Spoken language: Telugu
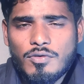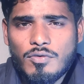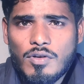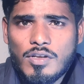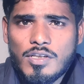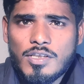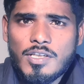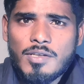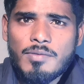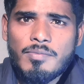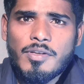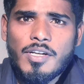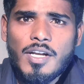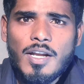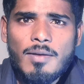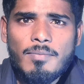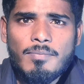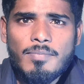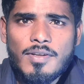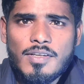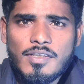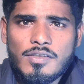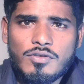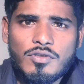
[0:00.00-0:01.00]
ట్వెల్వ్ జీబీ
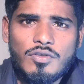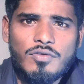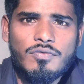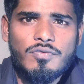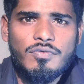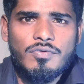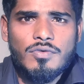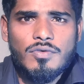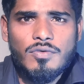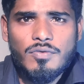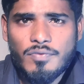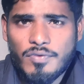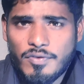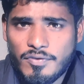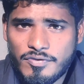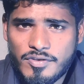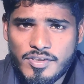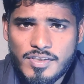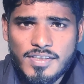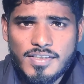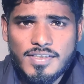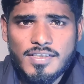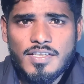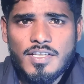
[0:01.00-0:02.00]
ర్యామ్ ప్లస్ టూ టూ
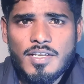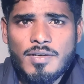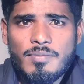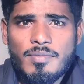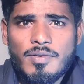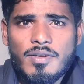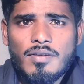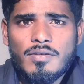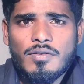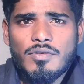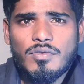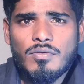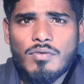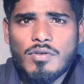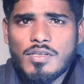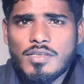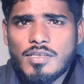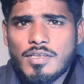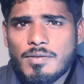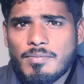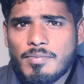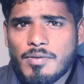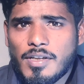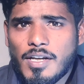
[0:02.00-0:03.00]
ఫిఫ్టీ సిక్స్ జీబీ
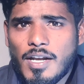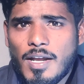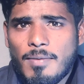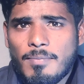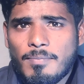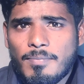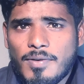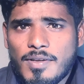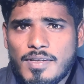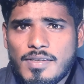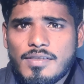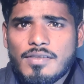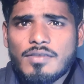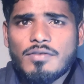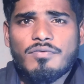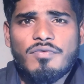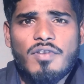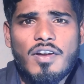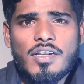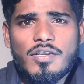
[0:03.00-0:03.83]
ట్వెల్వ్ జీబీ ర్యామ్ ప్లస్